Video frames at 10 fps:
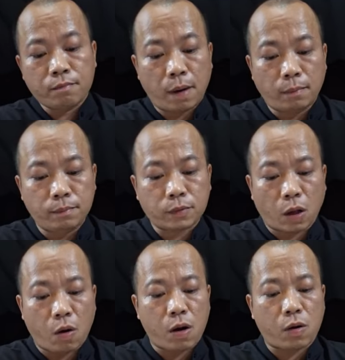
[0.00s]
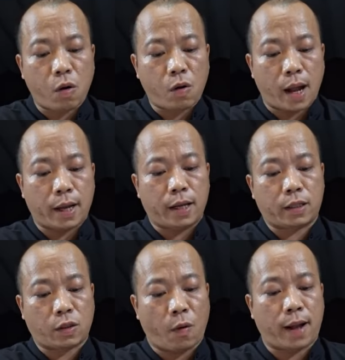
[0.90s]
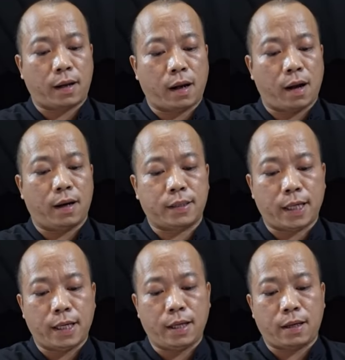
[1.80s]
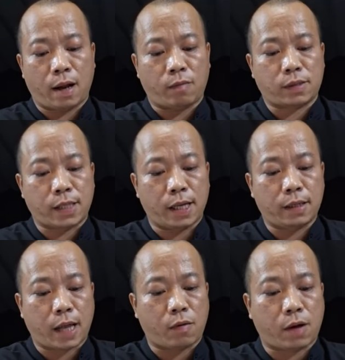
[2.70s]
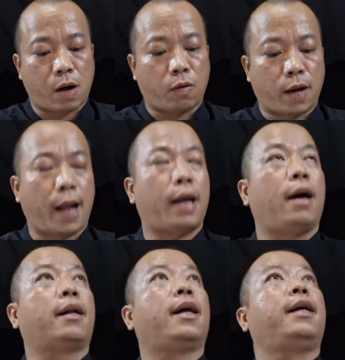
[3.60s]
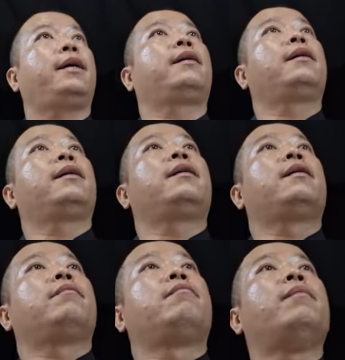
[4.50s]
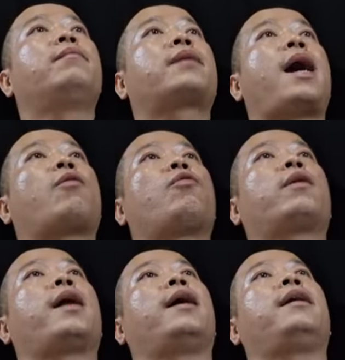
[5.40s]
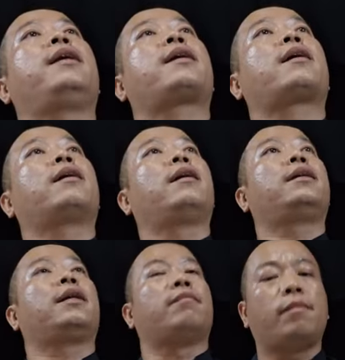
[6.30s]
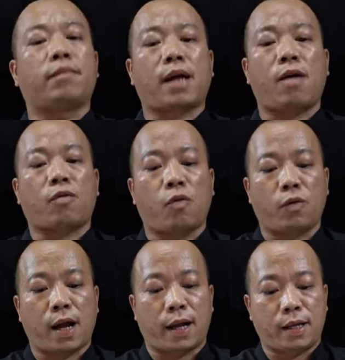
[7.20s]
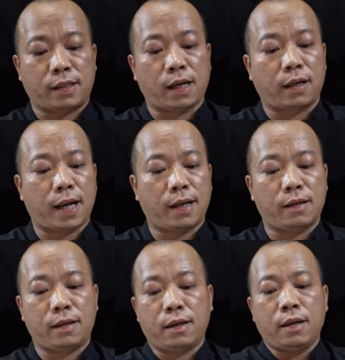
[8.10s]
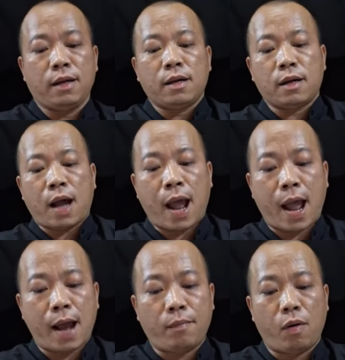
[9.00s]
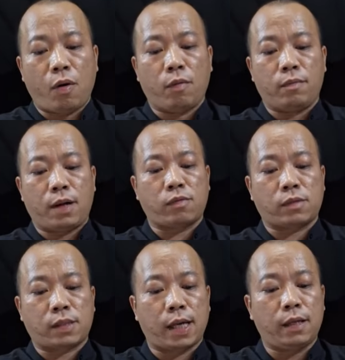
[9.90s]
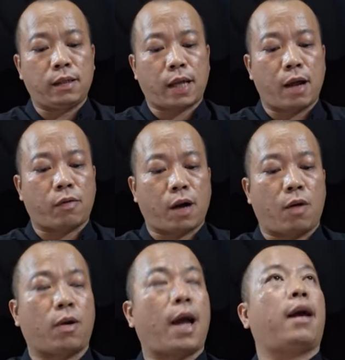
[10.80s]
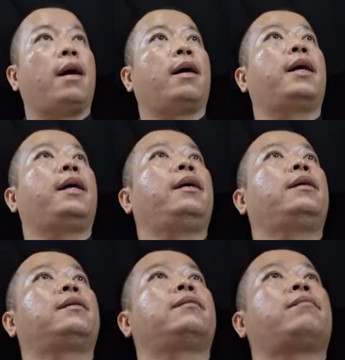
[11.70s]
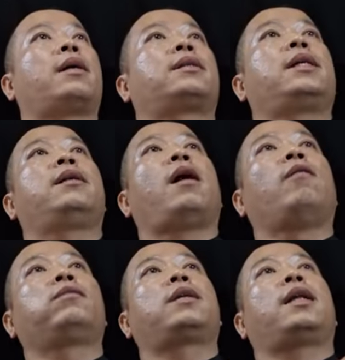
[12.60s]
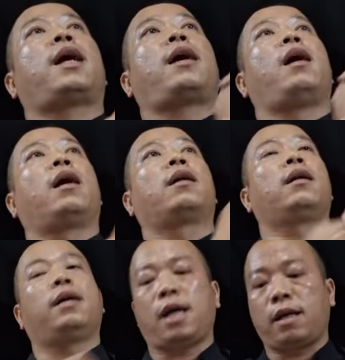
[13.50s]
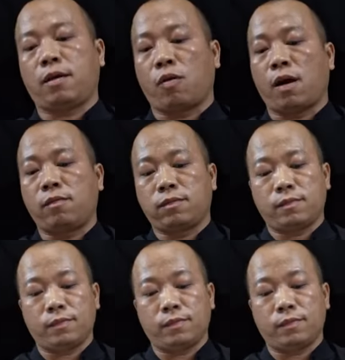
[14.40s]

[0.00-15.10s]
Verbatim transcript: mâm to cỗ đầy toàn ở chi lòng xin kêu cầu lại ở đây mâm cao cỗ đầy đi các nơi thì mâm cao cỗ đầy dâng lên há mồm lòng xin kêu cầu lại ở đây mà xin ông thì lại ở nơi đây của ông